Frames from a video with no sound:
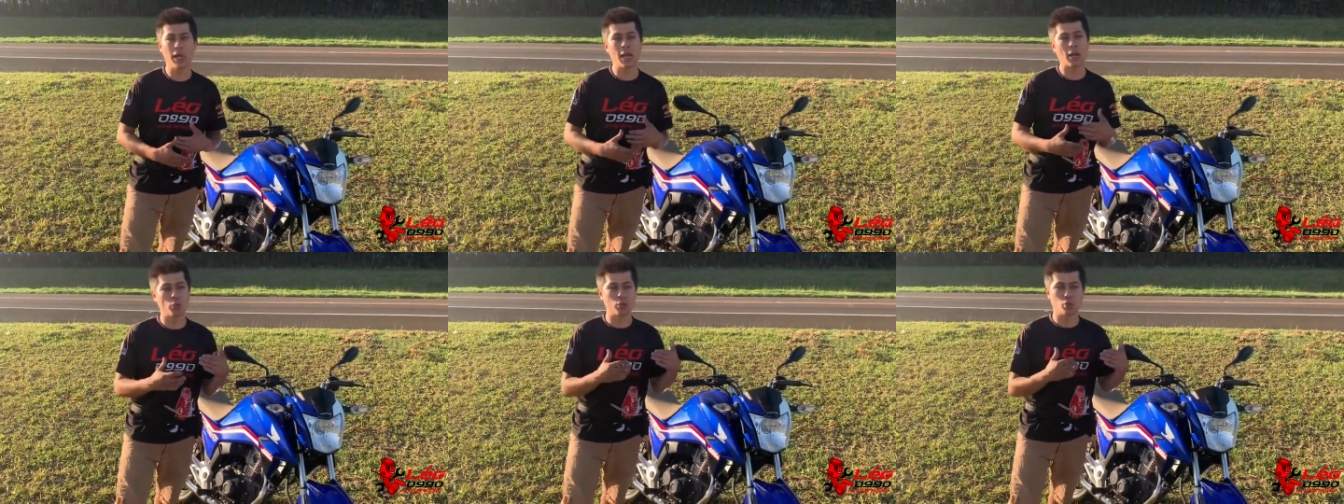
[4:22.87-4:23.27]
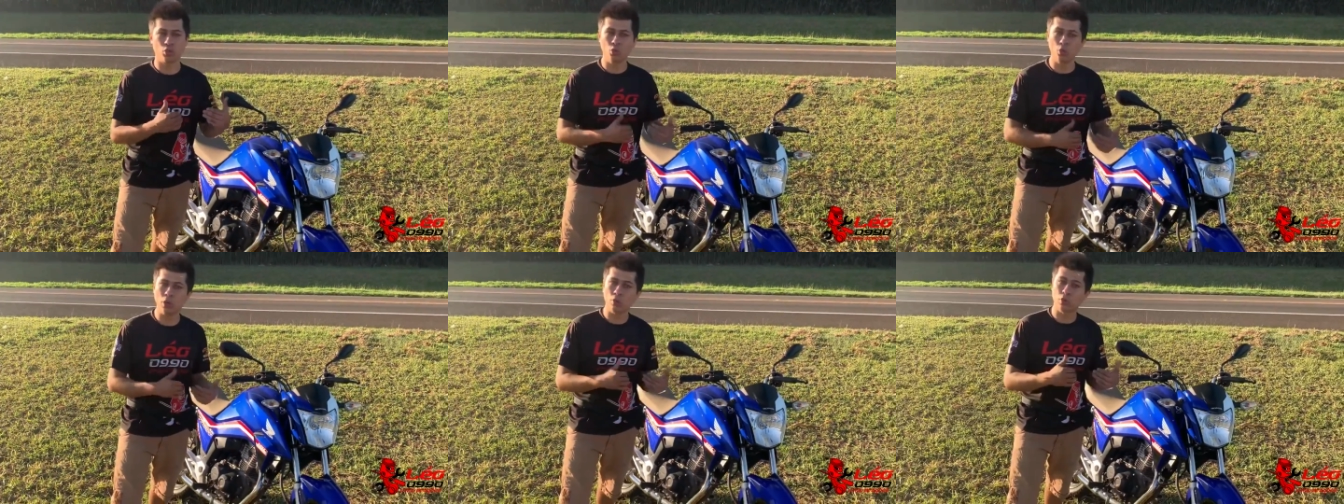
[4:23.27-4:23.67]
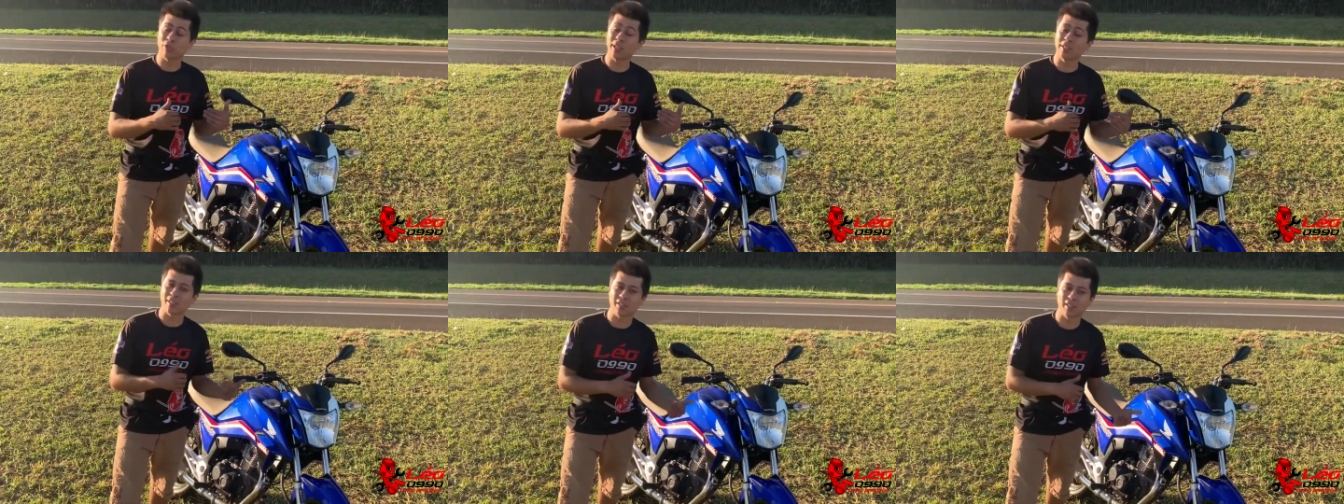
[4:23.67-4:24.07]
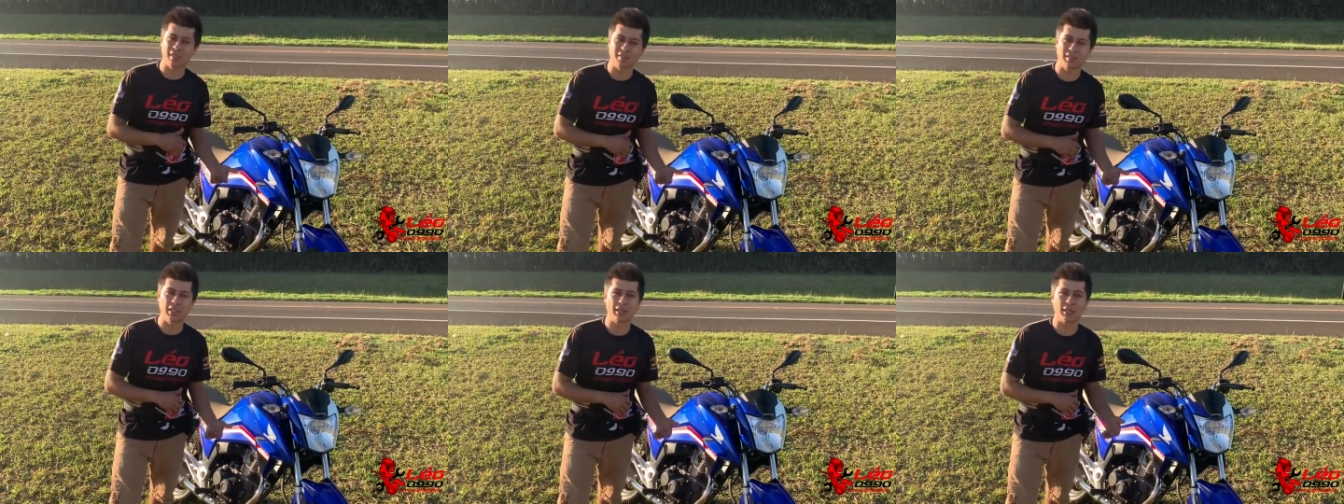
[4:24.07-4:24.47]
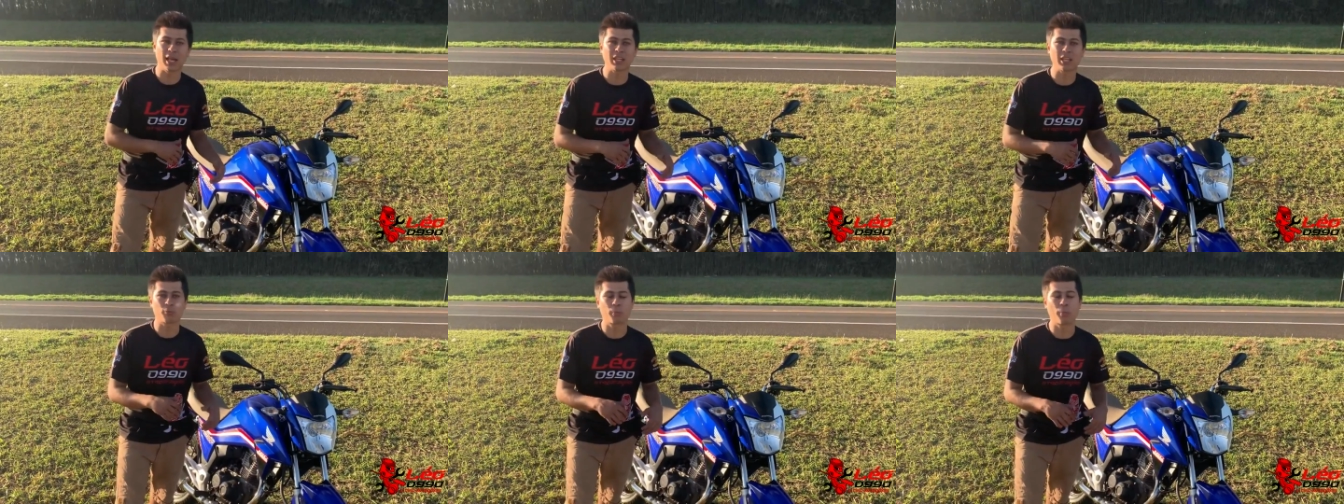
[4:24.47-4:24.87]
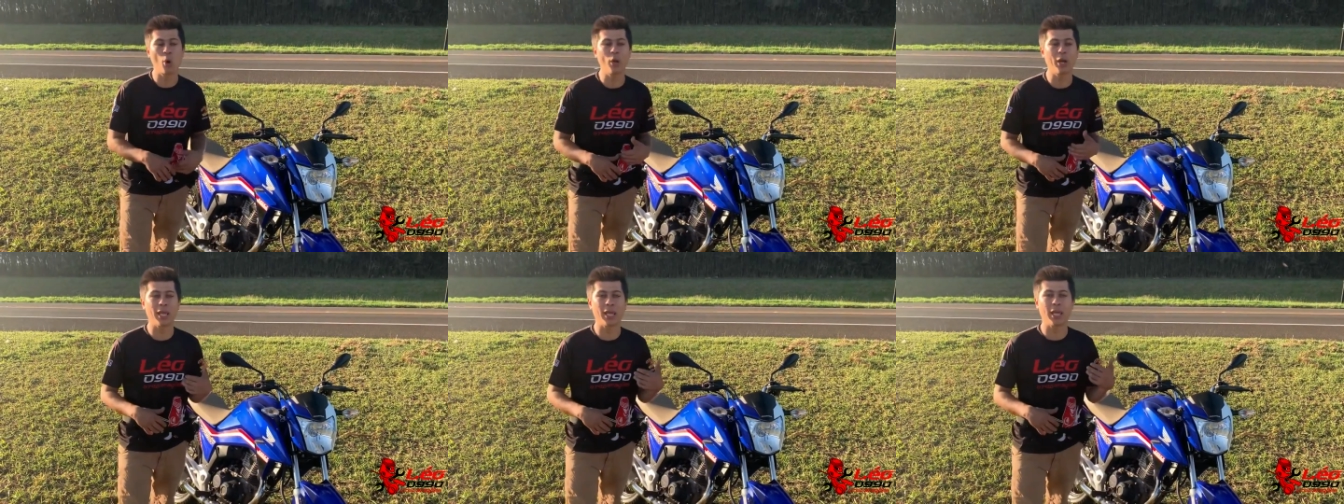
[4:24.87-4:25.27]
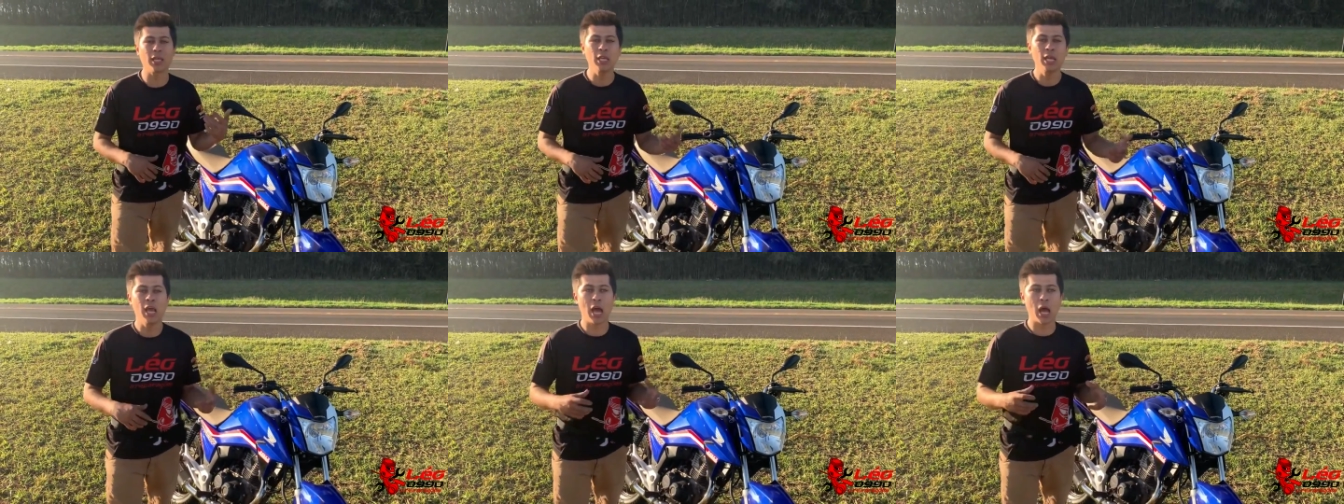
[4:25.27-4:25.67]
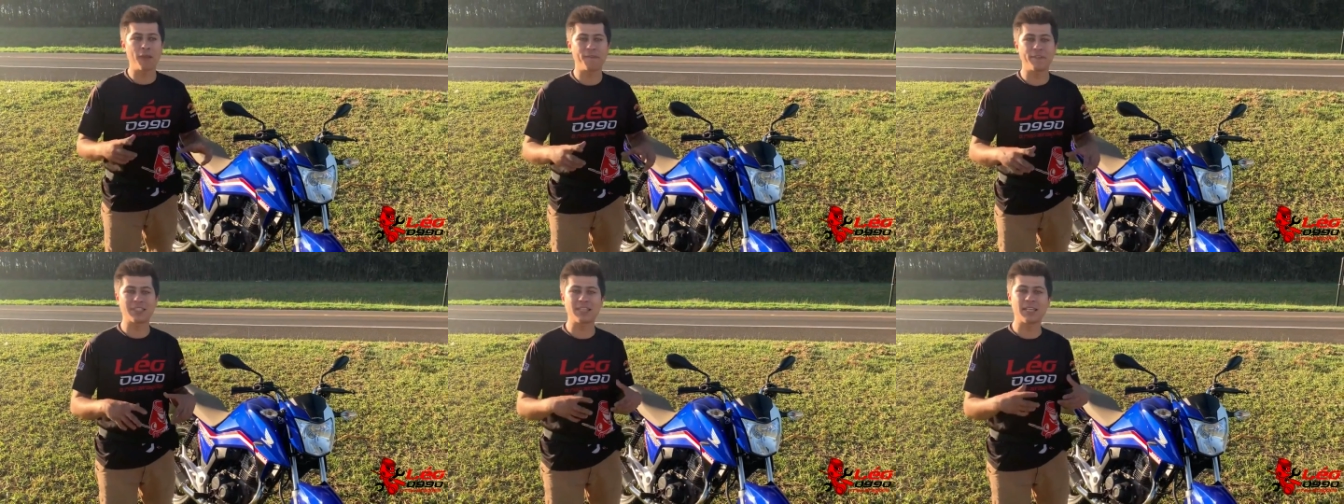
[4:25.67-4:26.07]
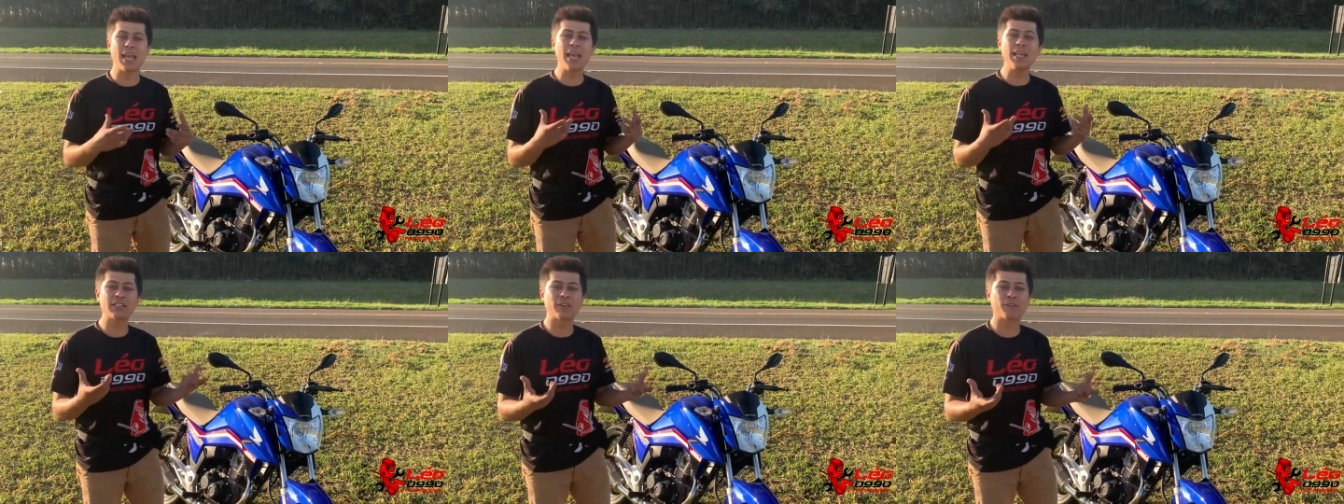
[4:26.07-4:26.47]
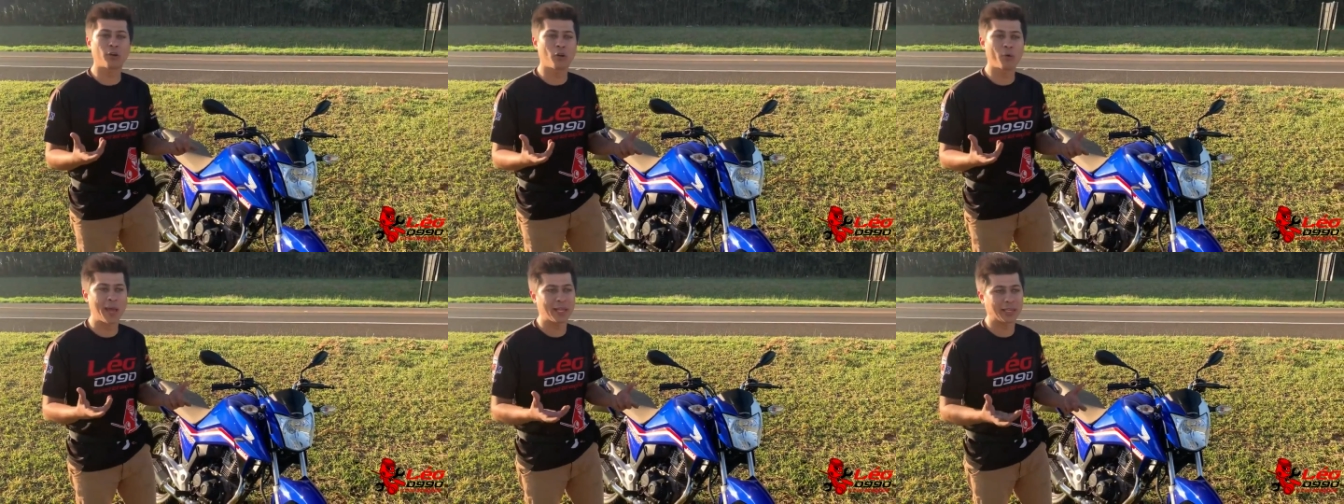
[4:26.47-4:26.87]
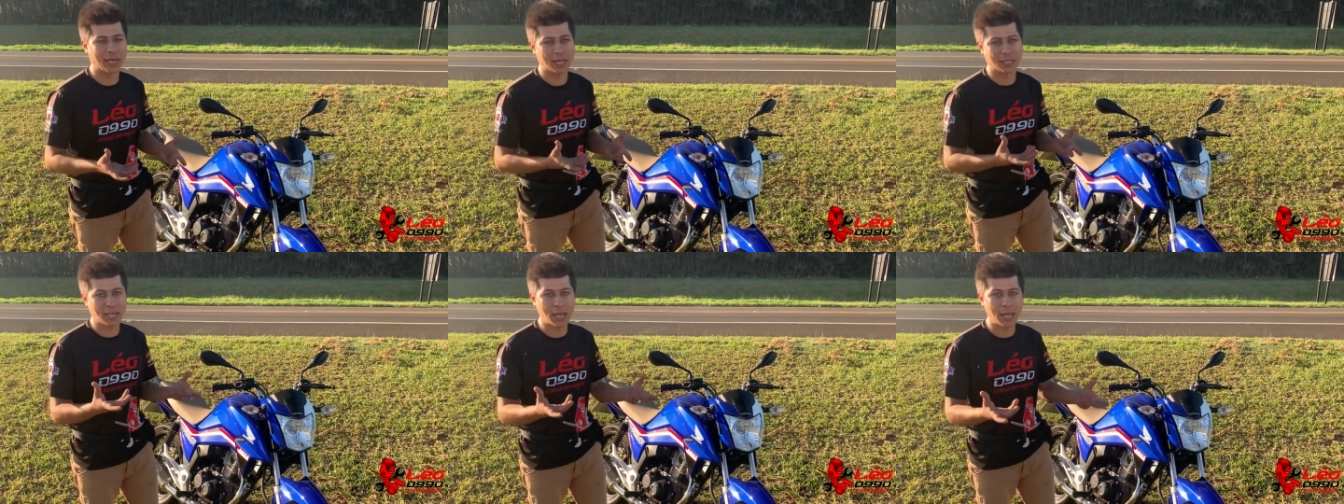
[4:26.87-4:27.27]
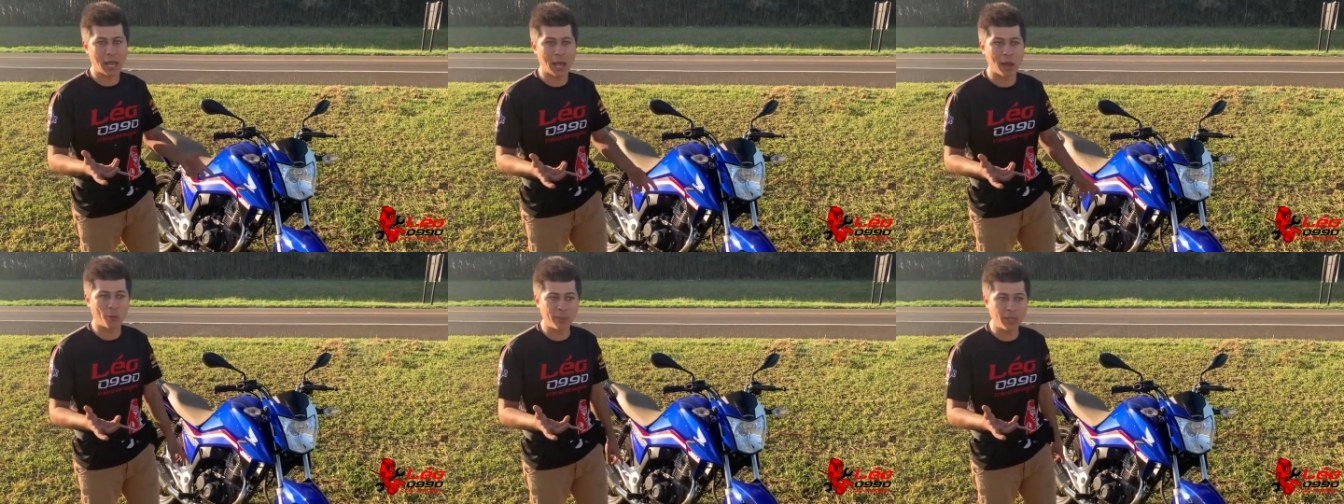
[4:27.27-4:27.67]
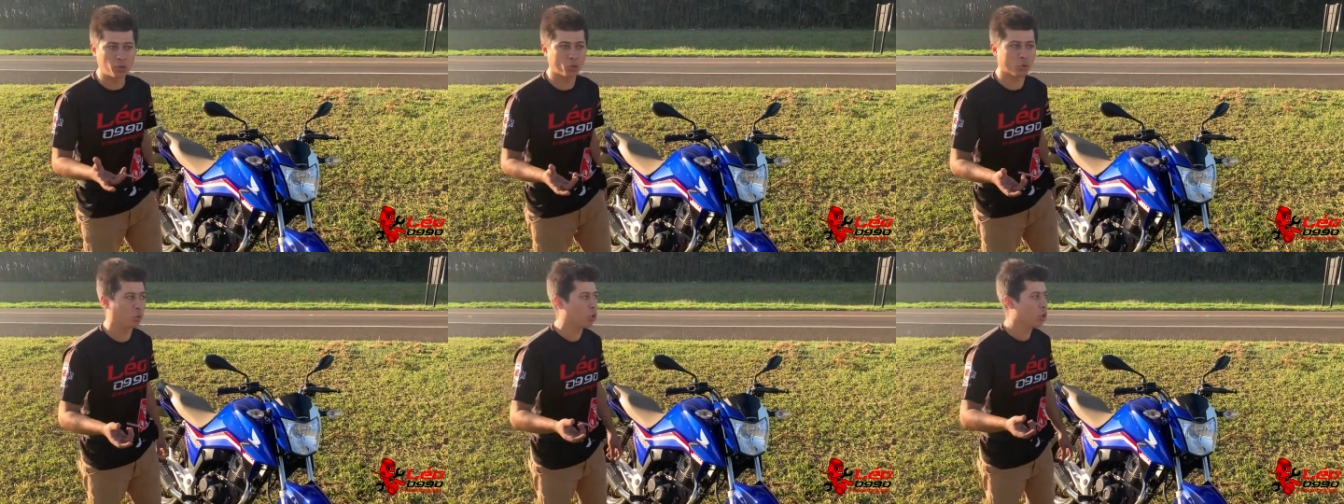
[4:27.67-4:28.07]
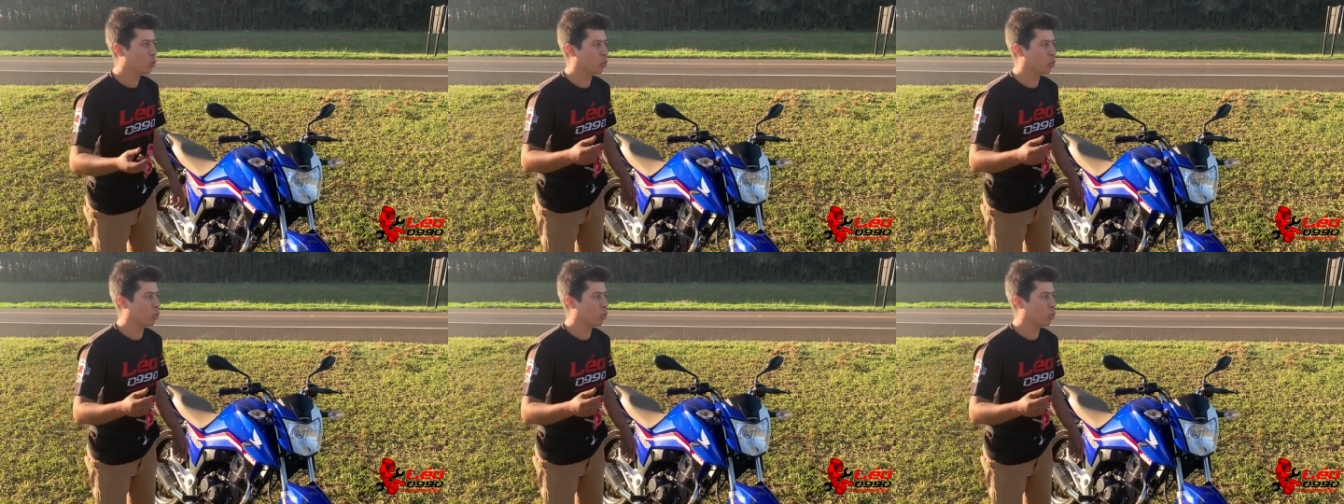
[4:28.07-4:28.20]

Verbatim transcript: ela continua com 160 cilindradas, porém a eficiência volumétrica dela aumentou.